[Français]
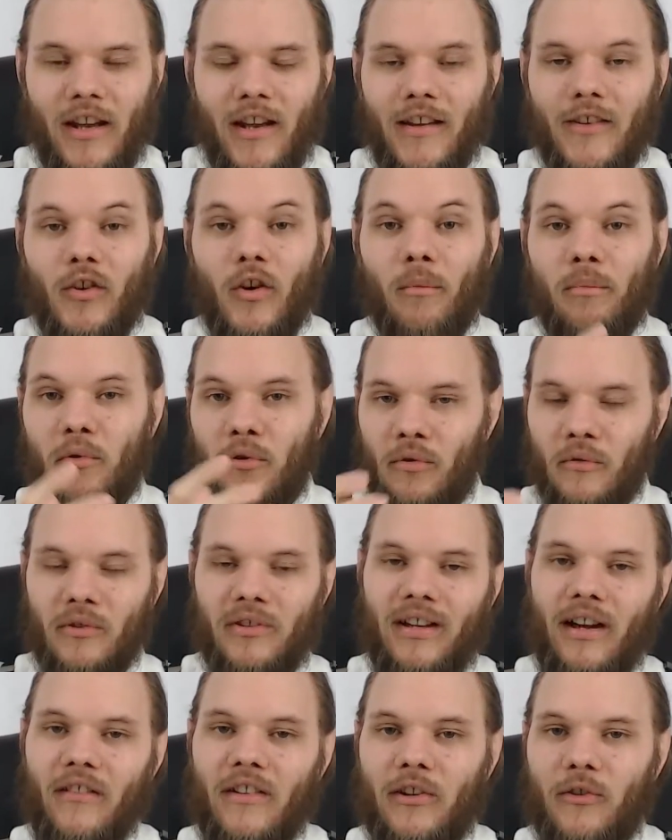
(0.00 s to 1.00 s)
Si en plus on veut
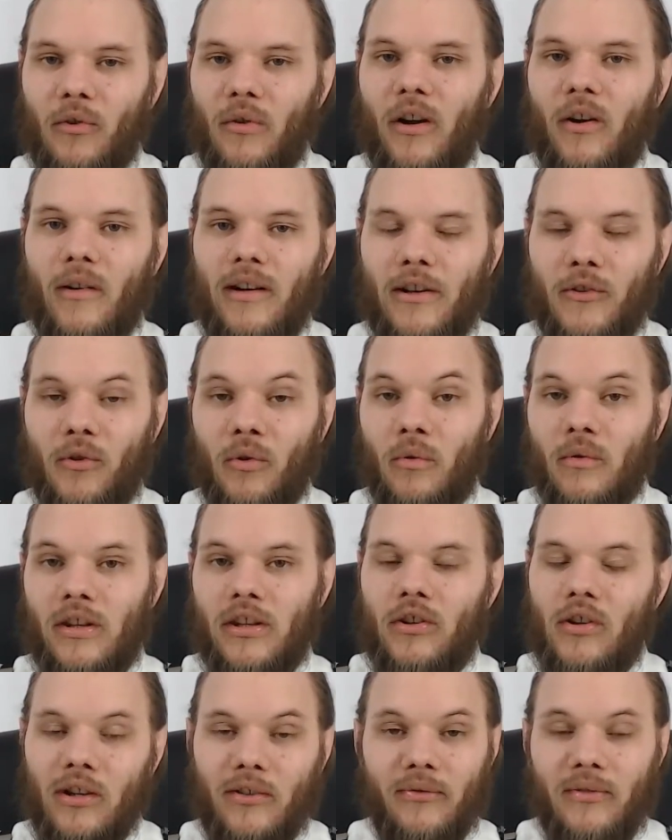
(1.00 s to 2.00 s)
travailler sur la relation
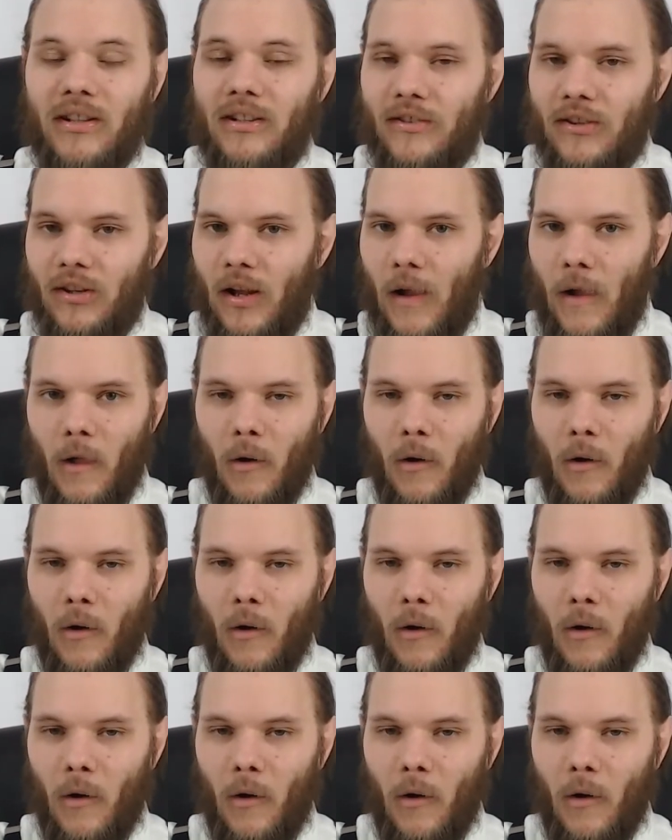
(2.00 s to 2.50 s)
Inok-Fit,